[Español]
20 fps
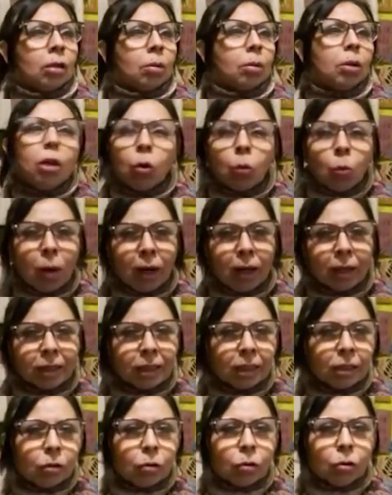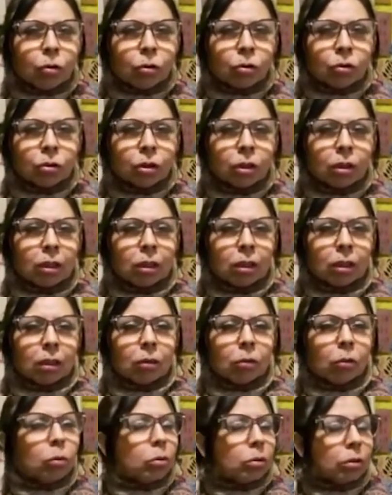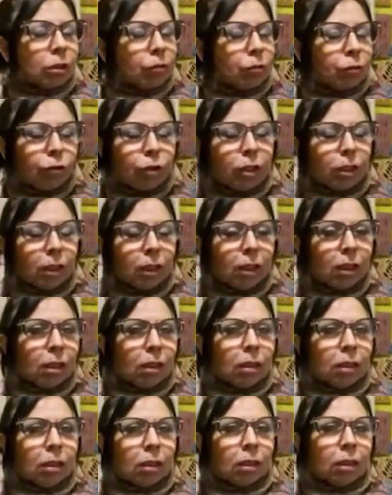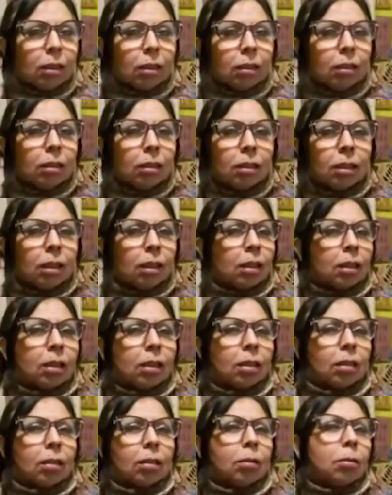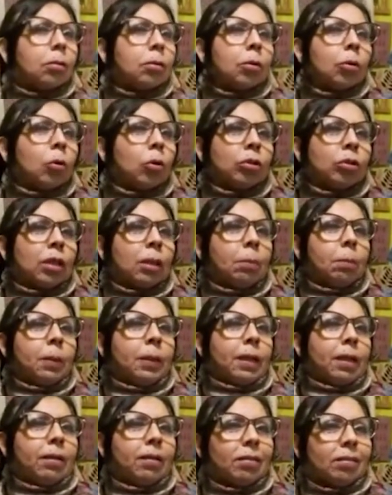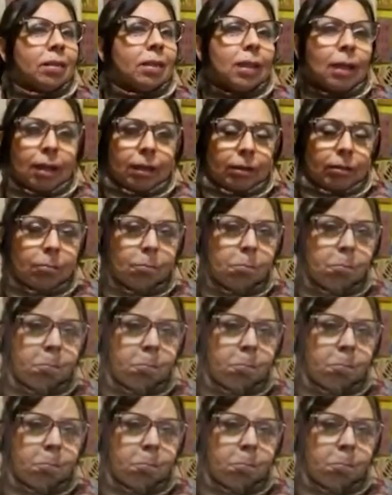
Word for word: neumáticos, eh, un sinfín de, de, cosas para reciclar.